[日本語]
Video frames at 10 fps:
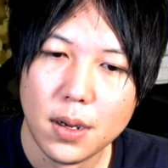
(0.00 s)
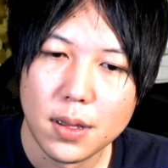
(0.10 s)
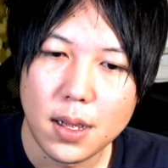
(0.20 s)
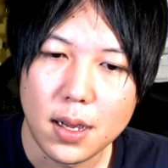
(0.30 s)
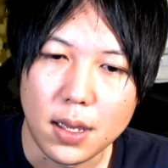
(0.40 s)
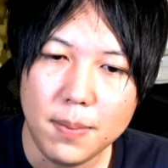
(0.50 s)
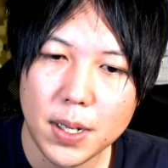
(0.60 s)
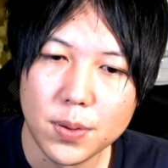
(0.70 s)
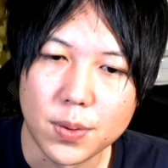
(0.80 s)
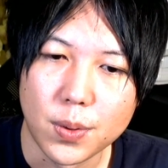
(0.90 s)
で、今
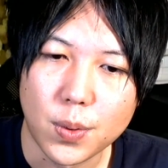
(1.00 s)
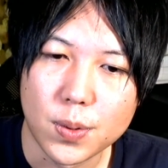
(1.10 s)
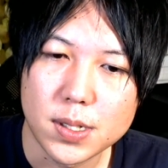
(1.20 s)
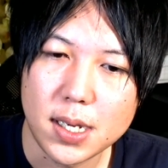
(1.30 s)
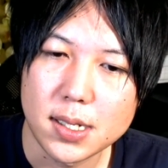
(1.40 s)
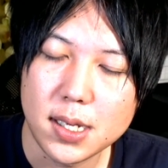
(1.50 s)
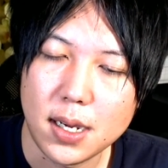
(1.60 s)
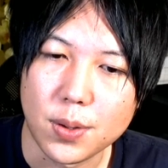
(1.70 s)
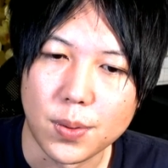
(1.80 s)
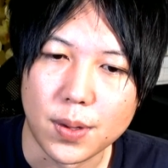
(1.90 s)
のこう国政
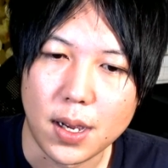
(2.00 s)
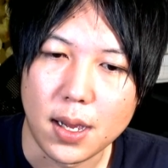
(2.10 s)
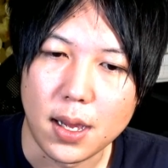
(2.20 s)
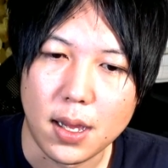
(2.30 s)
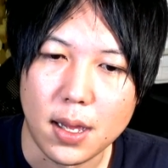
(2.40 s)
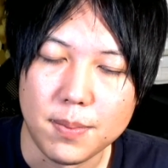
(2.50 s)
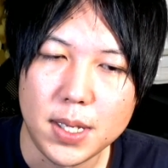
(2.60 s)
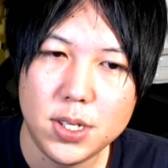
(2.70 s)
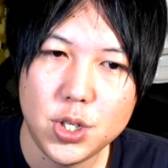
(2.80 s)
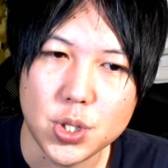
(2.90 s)
政党で、えー、
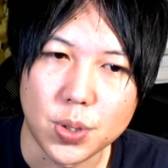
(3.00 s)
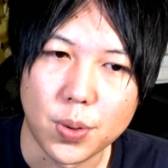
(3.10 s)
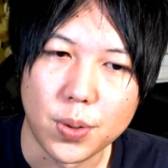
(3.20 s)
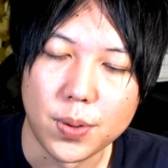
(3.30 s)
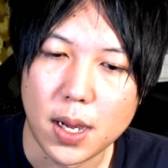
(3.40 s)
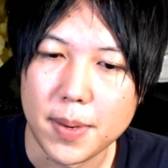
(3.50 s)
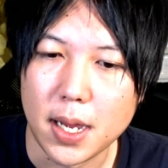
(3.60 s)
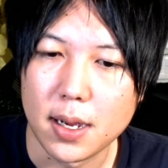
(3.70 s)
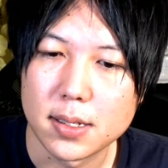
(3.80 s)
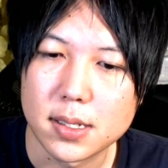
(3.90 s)
民主という名
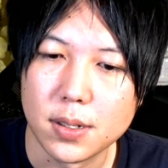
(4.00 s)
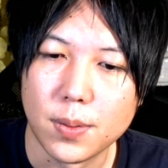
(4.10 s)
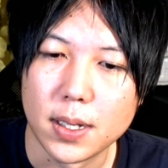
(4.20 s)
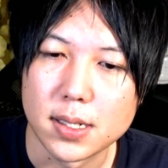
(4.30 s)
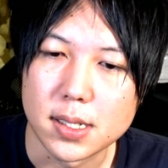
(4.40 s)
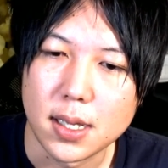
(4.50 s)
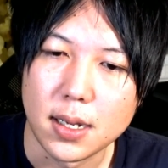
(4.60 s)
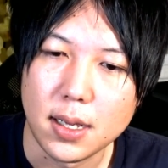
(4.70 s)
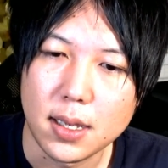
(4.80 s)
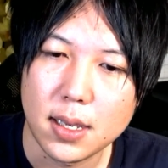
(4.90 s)
前がつくのはですね、
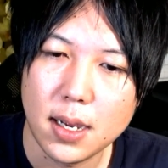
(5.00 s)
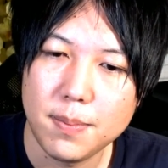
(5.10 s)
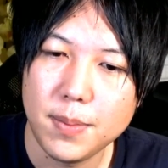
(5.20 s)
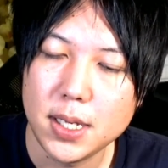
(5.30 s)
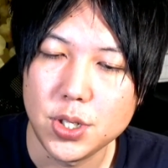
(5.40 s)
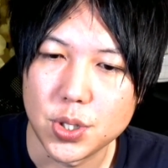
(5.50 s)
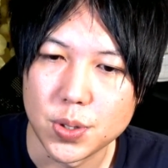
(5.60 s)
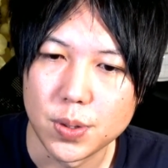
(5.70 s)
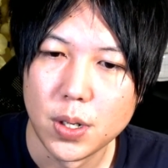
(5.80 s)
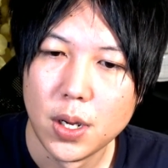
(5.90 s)
立憲民主、